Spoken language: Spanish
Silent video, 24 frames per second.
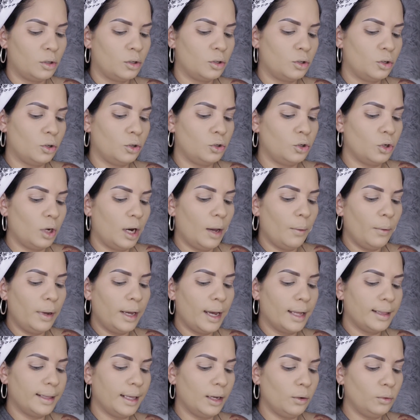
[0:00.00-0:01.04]
Soy yo la voy
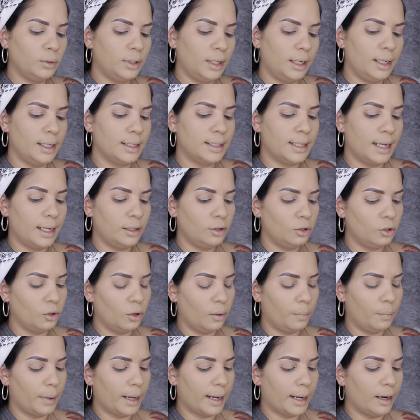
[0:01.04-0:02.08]
a estar
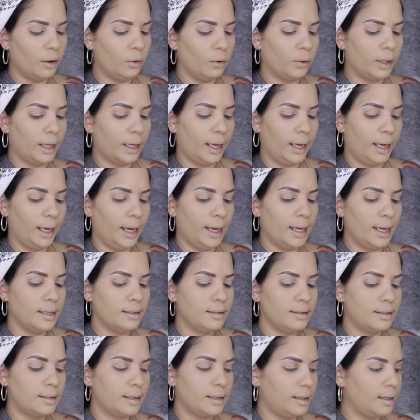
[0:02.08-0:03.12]
utilizando para lo que
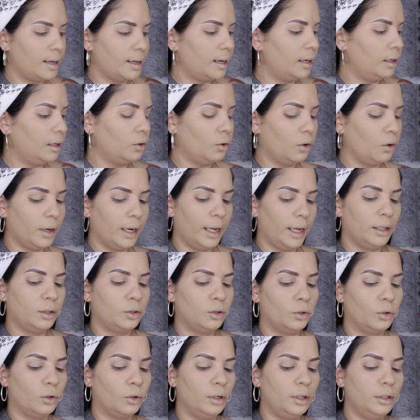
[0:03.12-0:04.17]
es sellar el
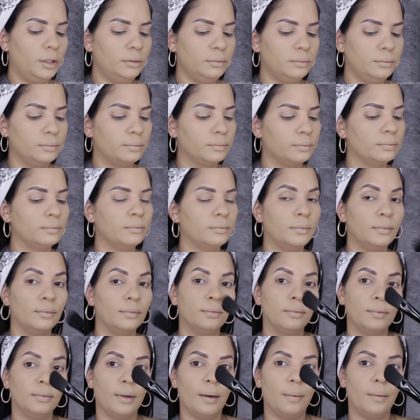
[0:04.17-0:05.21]
corrector.
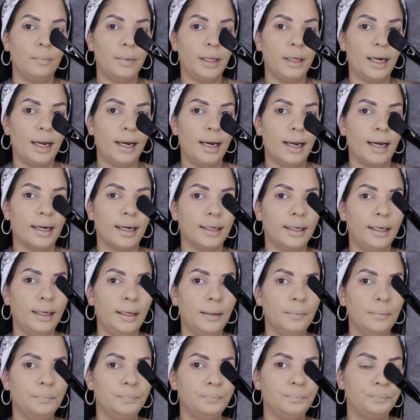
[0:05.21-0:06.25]
Mírenla aquí.